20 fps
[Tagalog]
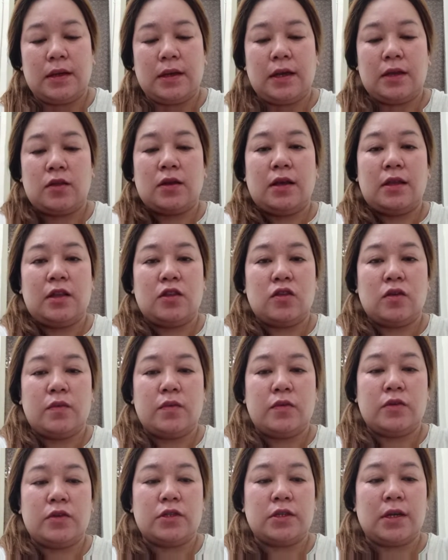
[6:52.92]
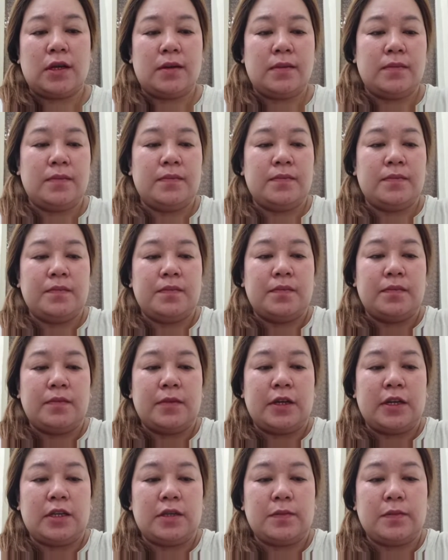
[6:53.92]
Ito ganito po siya.
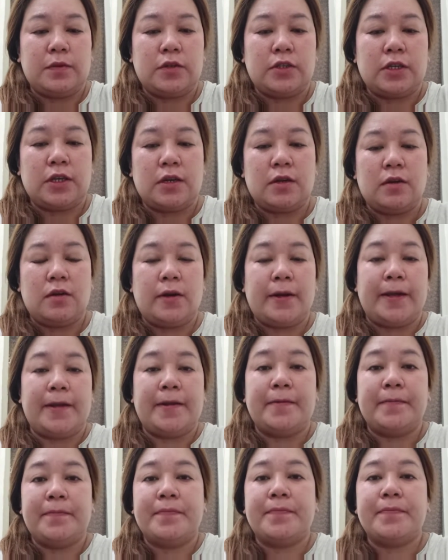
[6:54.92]
Ganito po siya mukha yun.